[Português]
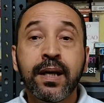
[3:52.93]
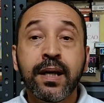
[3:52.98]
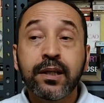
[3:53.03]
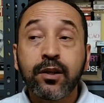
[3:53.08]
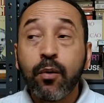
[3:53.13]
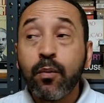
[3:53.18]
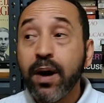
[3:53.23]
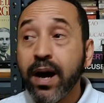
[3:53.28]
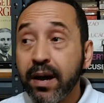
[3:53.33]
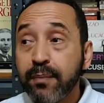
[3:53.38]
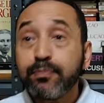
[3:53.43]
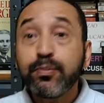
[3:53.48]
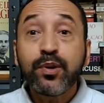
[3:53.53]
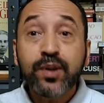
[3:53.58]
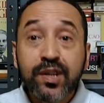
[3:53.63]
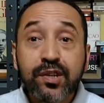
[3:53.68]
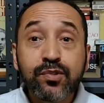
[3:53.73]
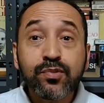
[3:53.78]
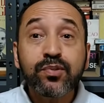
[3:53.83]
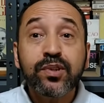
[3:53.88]
Então é
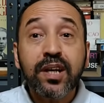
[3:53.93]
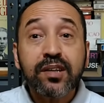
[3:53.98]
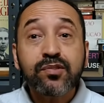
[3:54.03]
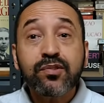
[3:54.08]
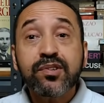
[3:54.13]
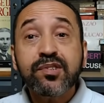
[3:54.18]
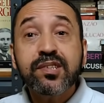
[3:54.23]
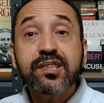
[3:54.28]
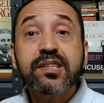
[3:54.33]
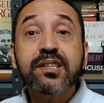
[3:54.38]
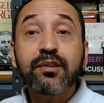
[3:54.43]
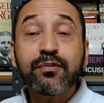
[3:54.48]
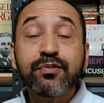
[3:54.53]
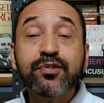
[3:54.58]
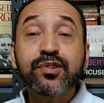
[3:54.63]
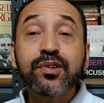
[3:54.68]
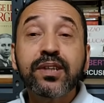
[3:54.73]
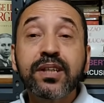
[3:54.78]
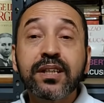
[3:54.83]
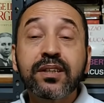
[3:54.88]
por isso que as coisas estão
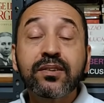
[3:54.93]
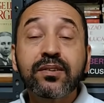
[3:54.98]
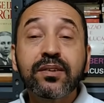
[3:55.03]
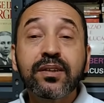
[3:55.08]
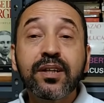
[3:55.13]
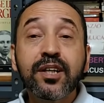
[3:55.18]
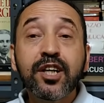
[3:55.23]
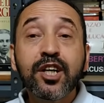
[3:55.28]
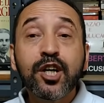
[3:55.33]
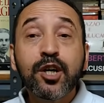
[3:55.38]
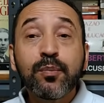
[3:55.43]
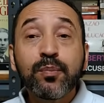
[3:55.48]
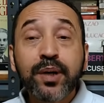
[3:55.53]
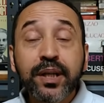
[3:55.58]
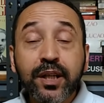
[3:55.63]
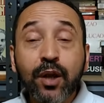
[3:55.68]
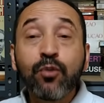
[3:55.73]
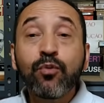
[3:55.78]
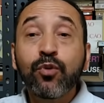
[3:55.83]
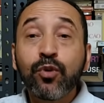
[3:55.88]
funcionando.
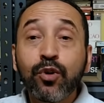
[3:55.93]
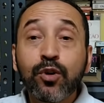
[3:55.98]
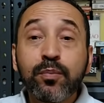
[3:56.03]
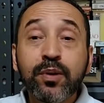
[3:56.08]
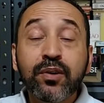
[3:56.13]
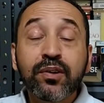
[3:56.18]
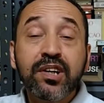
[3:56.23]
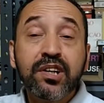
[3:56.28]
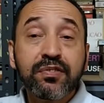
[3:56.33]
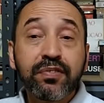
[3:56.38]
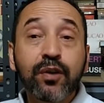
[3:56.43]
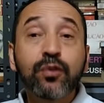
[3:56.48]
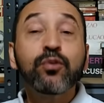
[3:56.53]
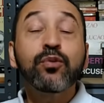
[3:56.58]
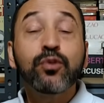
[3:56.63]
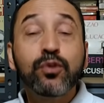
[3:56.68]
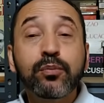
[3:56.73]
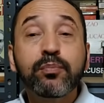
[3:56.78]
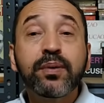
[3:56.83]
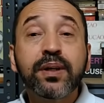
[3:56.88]
Porque tem um clube, quando a gente fala um
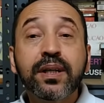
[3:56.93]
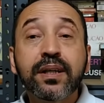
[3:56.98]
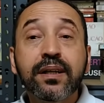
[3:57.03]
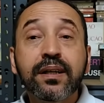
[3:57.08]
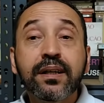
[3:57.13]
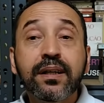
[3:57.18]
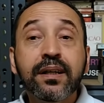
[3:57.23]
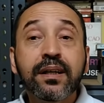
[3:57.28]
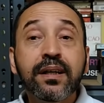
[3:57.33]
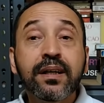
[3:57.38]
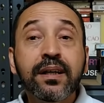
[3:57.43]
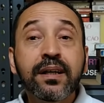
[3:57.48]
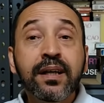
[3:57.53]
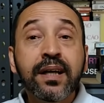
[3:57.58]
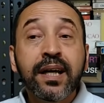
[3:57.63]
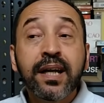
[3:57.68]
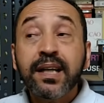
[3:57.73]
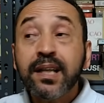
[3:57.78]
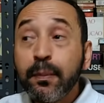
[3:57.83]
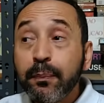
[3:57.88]
clube,
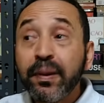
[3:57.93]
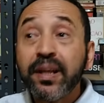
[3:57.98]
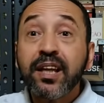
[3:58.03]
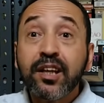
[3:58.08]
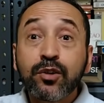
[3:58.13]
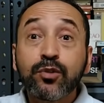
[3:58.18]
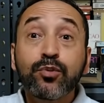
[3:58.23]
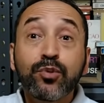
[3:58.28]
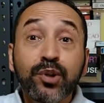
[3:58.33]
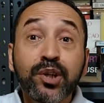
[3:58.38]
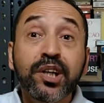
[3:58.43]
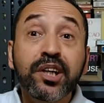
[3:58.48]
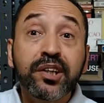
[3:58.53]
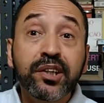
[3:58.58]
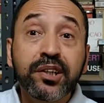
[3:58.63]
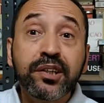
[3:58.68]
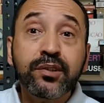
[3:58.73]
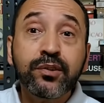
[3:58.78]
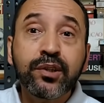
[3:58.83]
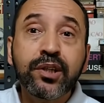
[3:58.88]
independente
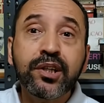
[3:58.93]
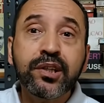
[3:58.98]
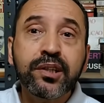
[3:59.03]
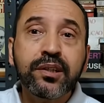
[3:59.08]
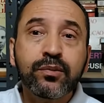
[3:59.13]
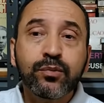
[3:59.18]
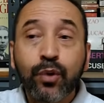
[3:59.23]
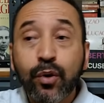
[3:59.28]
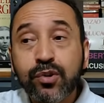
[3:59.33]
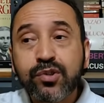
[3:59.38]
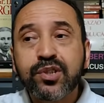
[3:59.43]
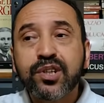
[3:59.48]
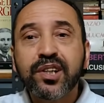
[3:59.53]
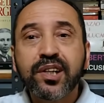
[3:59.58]
do, de, dos